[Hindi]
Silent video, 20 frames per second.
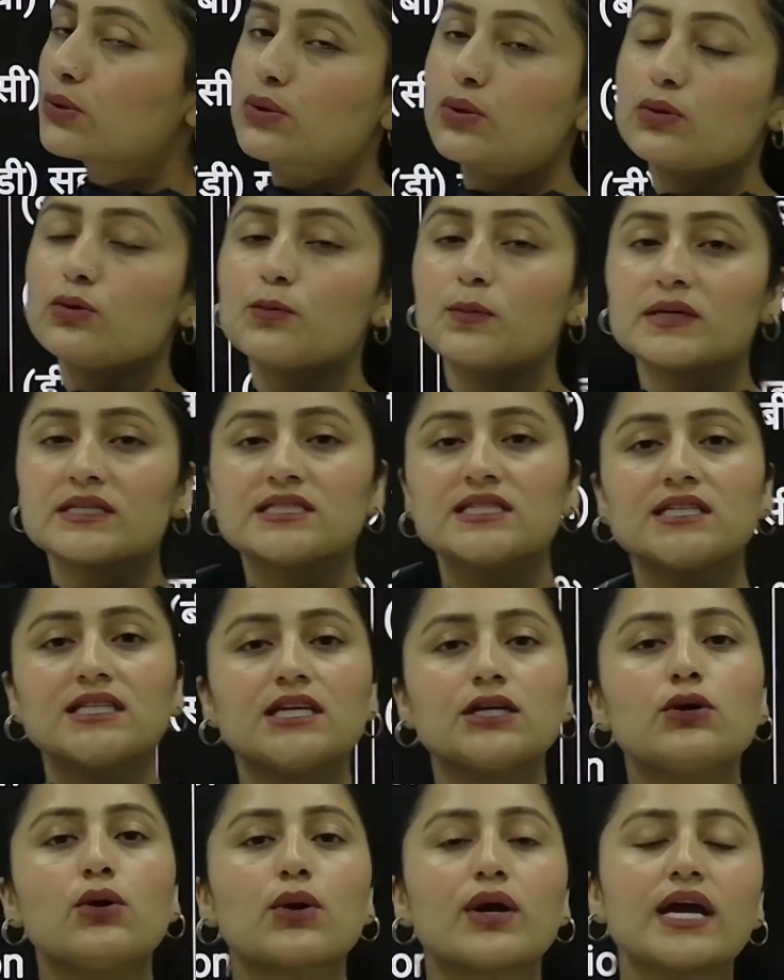उपस्थिति
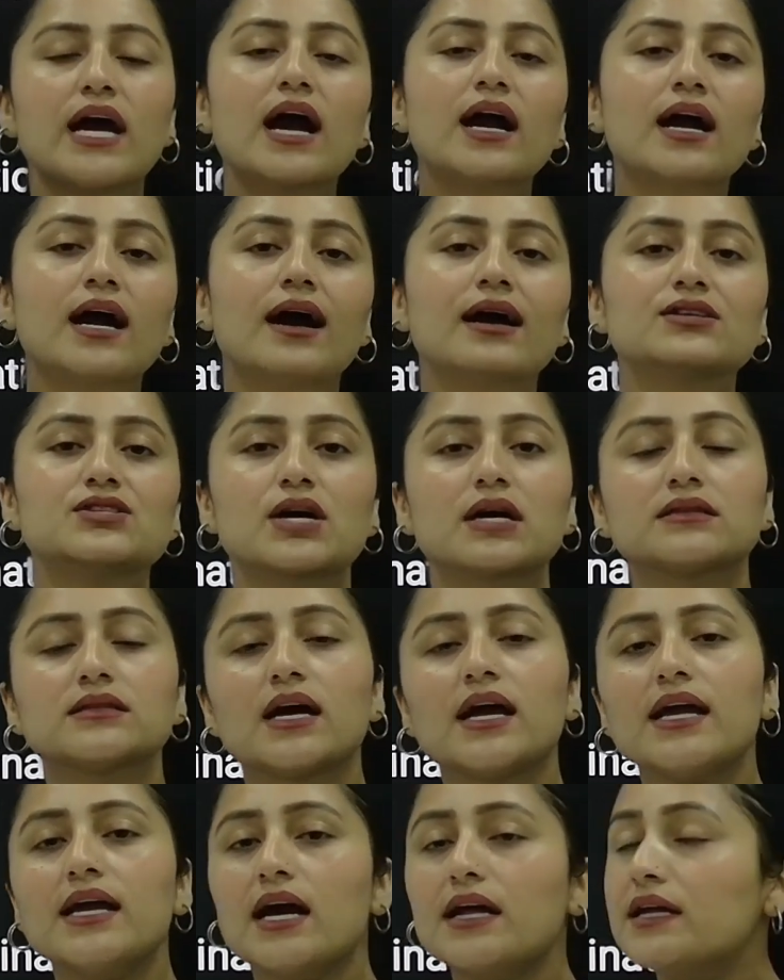को क्या कहा जाता
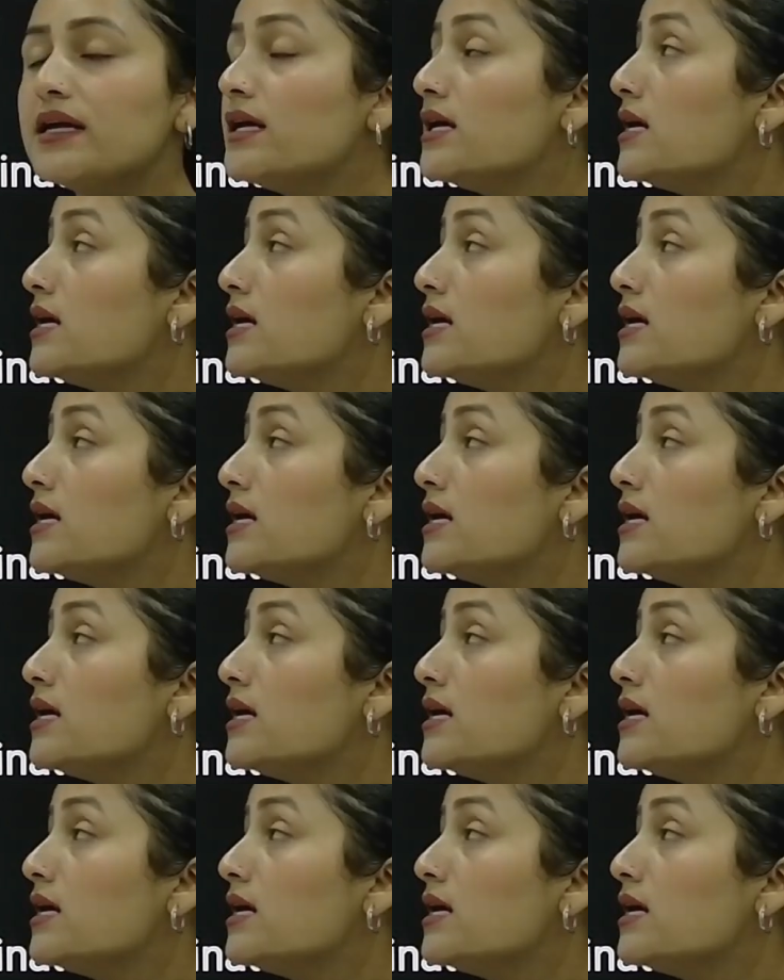है यानी